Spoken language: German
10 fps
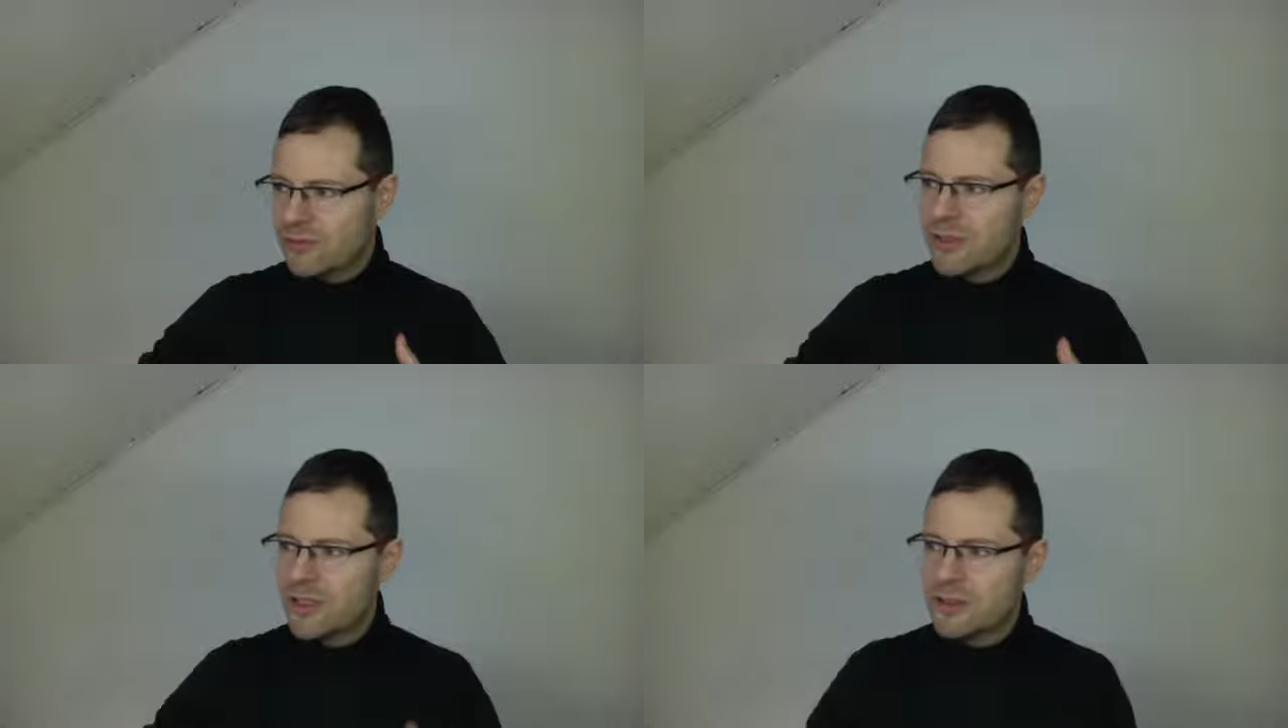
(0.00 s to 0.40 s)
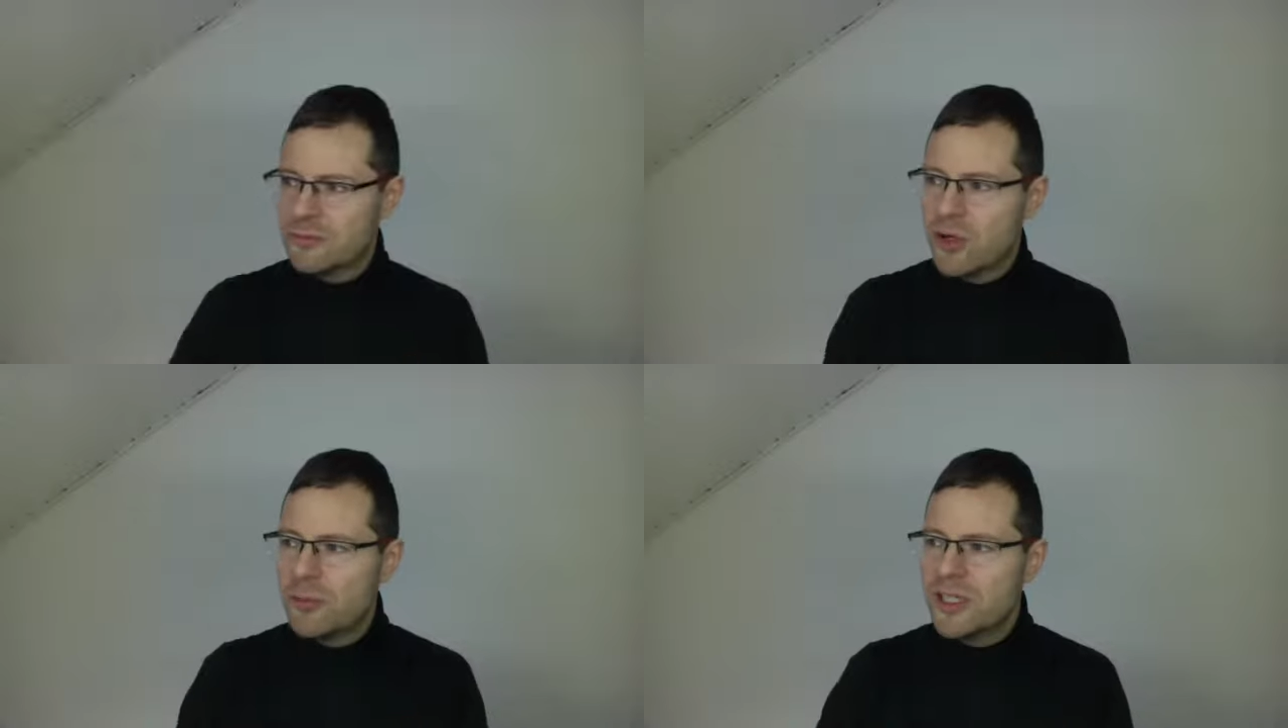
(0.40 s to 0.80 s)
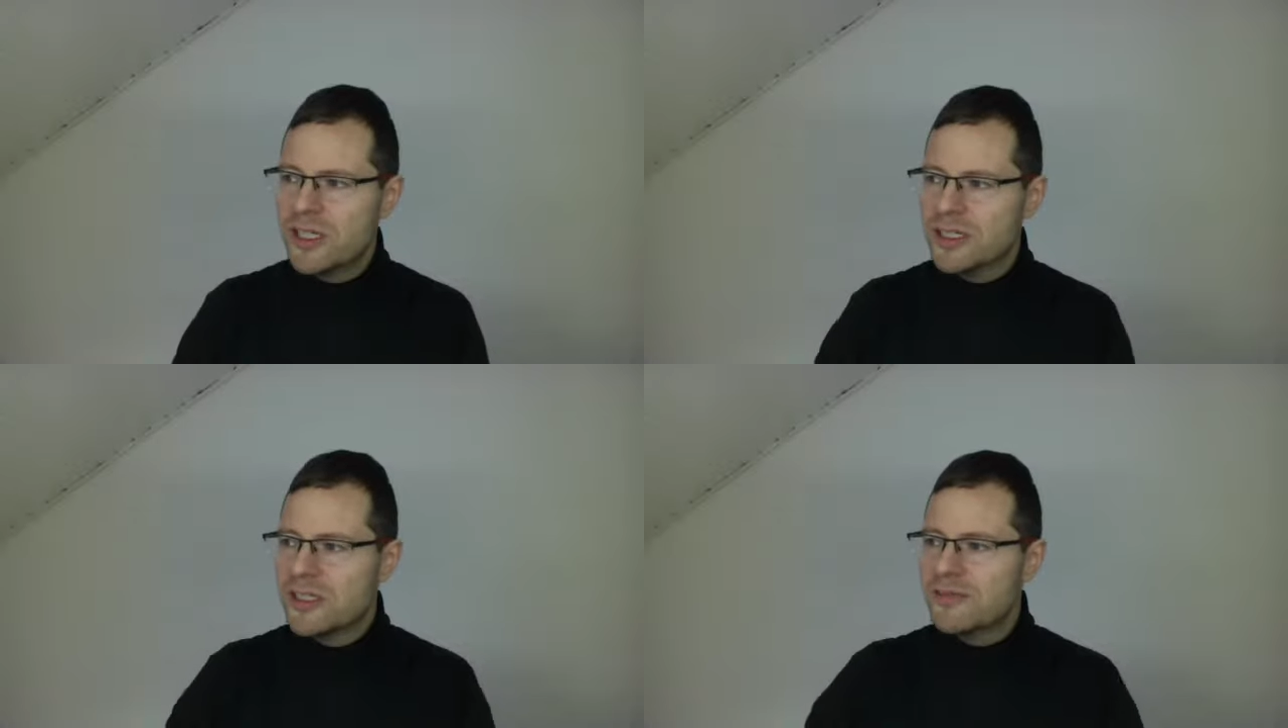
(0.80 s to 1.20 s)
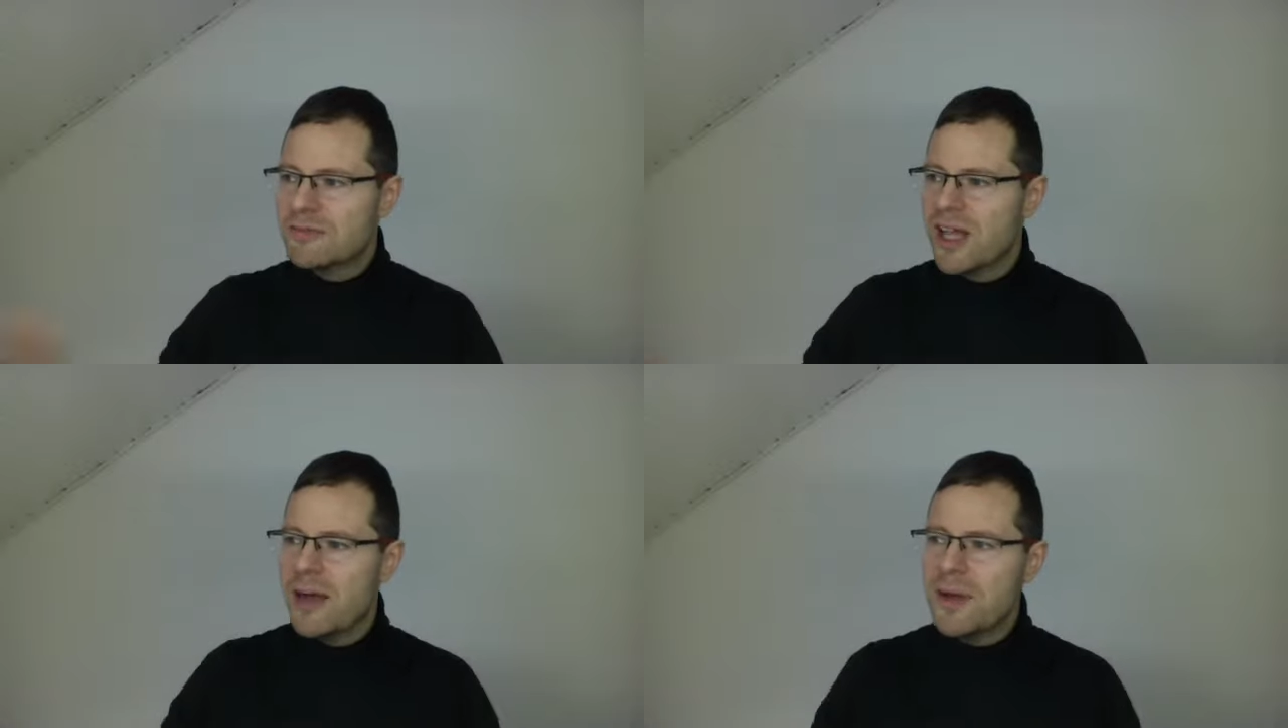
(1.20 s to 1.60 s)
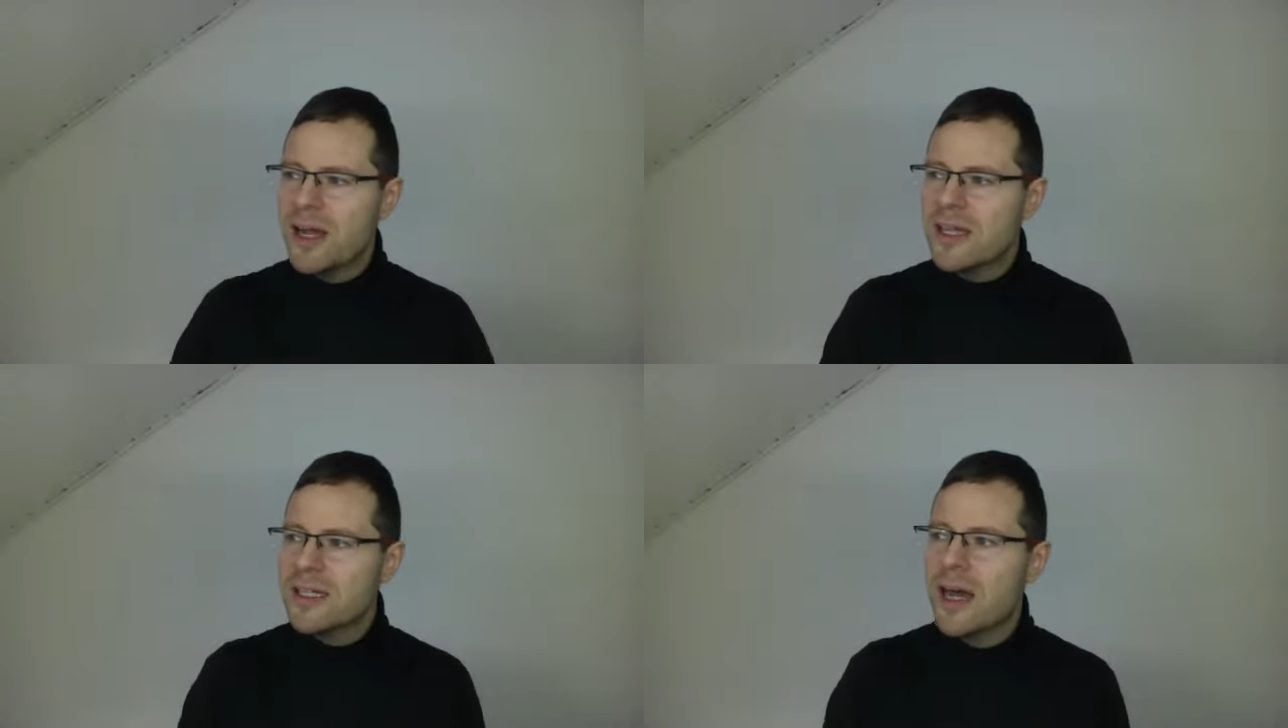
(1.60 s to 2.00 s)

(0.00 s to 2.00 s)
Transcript: äh, kommunikativen Nahbereich,